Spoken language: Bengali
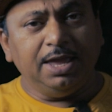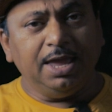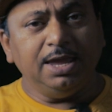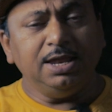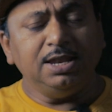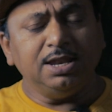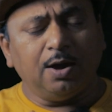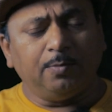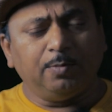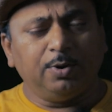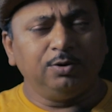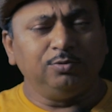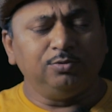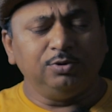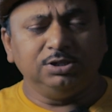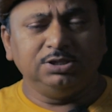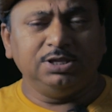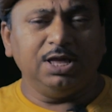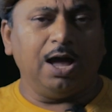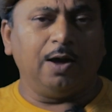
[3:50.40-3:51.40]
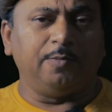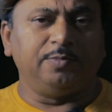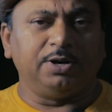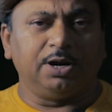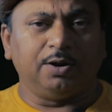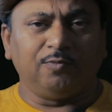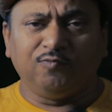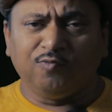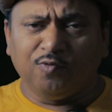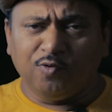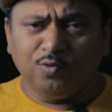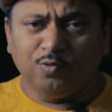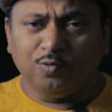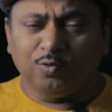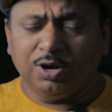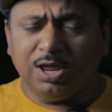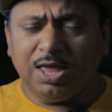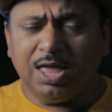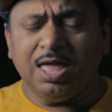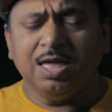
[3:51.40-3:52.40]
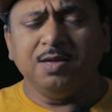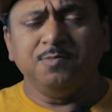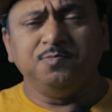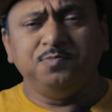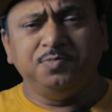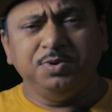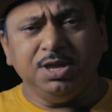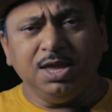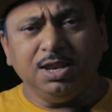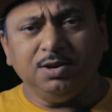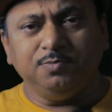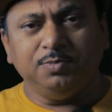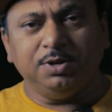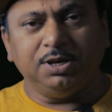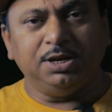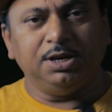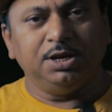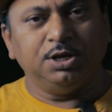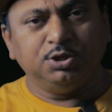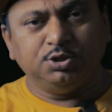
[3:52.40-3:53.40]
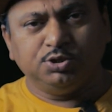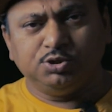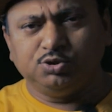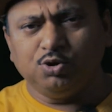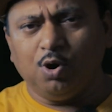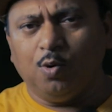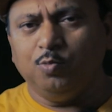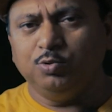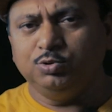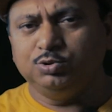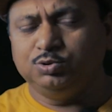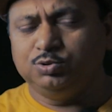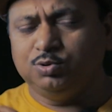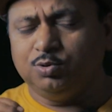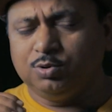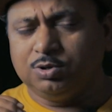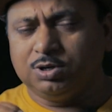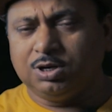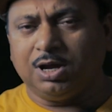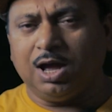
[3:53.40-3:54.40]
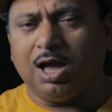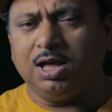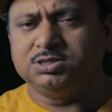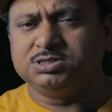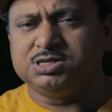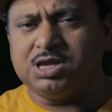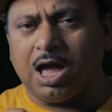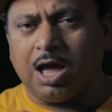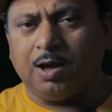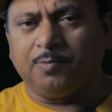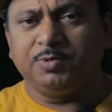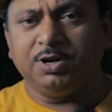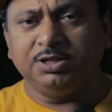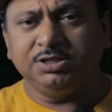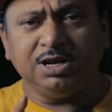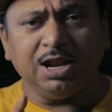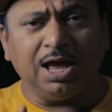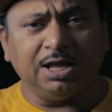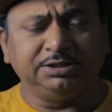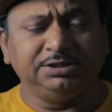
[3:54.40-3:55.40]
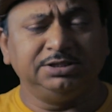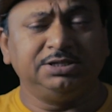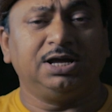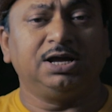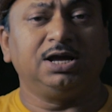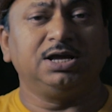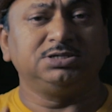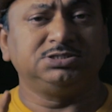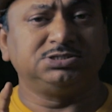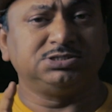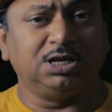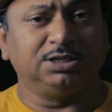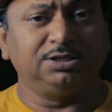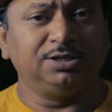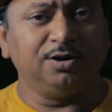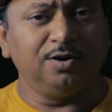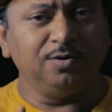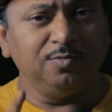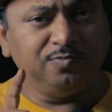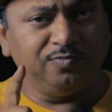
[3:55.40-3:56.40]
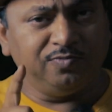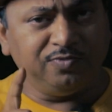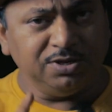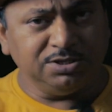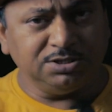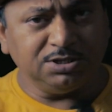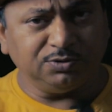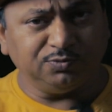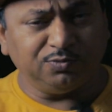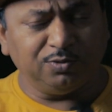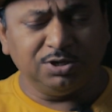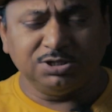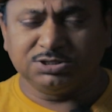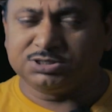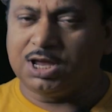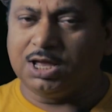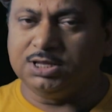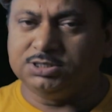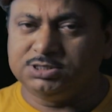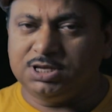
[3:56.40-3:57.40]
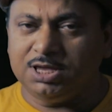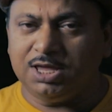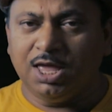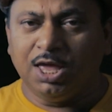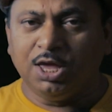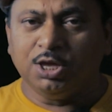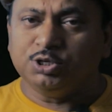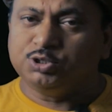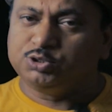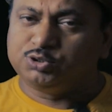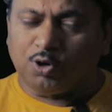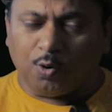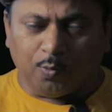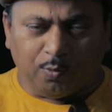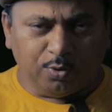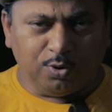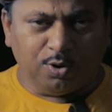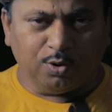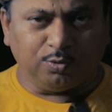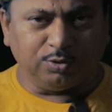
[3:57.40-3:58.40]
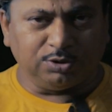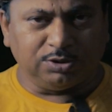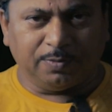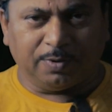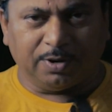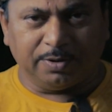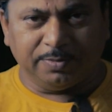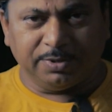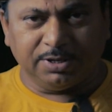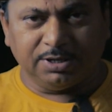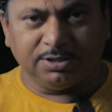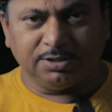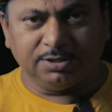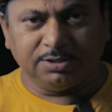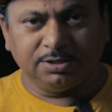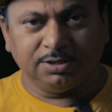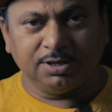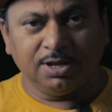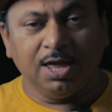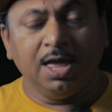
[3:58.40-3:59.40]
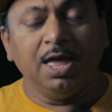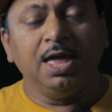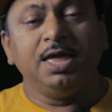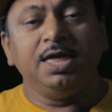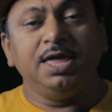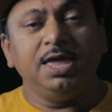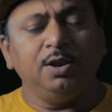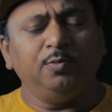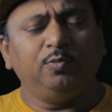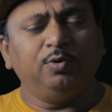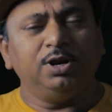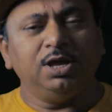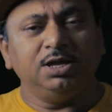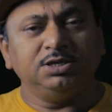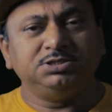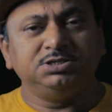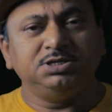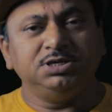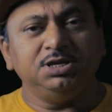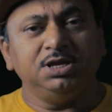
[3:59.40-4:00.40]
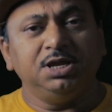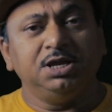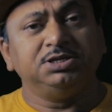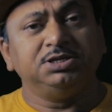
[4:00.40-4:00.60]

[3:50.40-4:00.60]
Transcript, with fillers: এই নাম্বারগুলিতে আপনারা ফোন করে পিএনবির সমস্ত কাজ আপনাদের হাতে থাকা সাধারণ ফিচার ফোনের সাহায্যে সম্পূর্ণ করতে পারবেন এরপরে আসছি